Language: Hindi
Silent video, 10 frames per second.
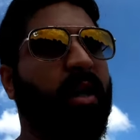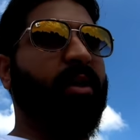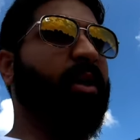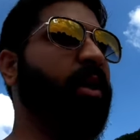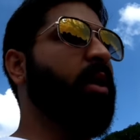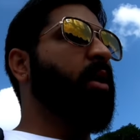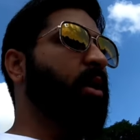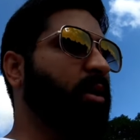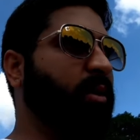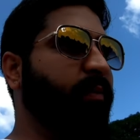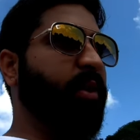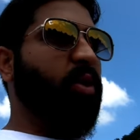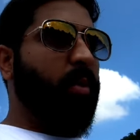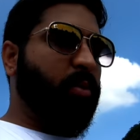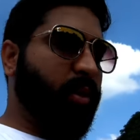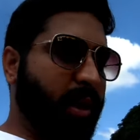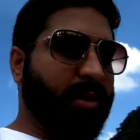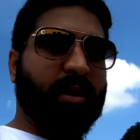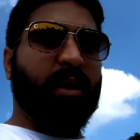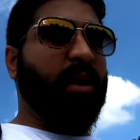आइए ये वीडियो आपको
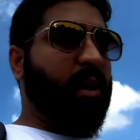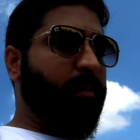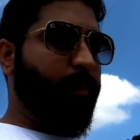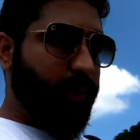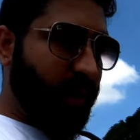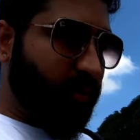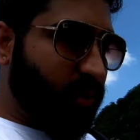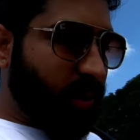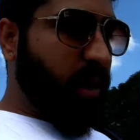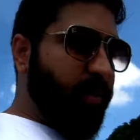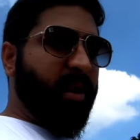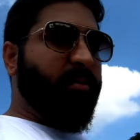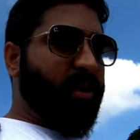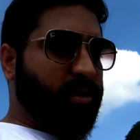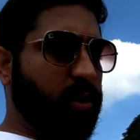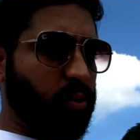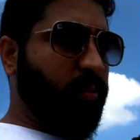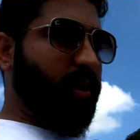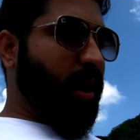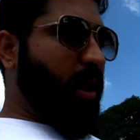कैसा लगा प्लीज़ मुझे कमेंट में ज़रूर
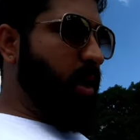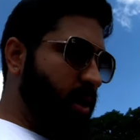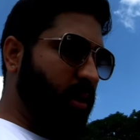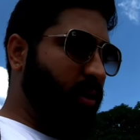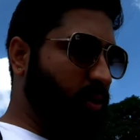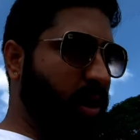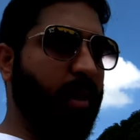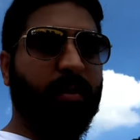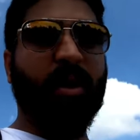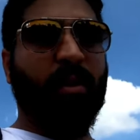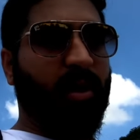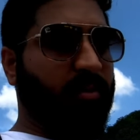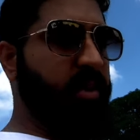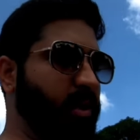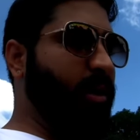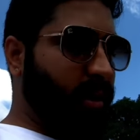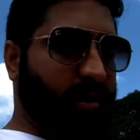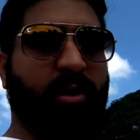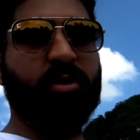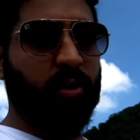बताएँ क्योंकि आपके कमेंट मेरे लिए
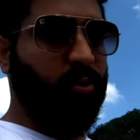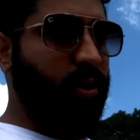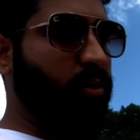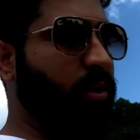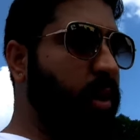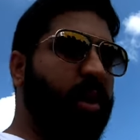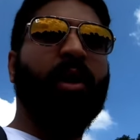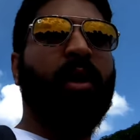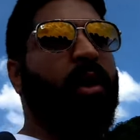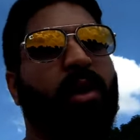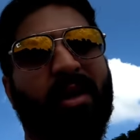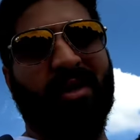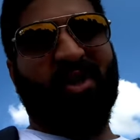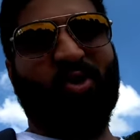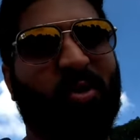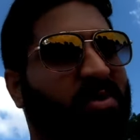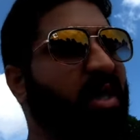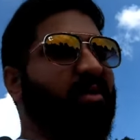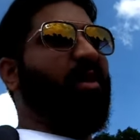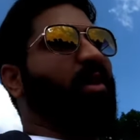कितने ज़रूरी होते हैं ये तो आप
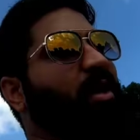जानते ही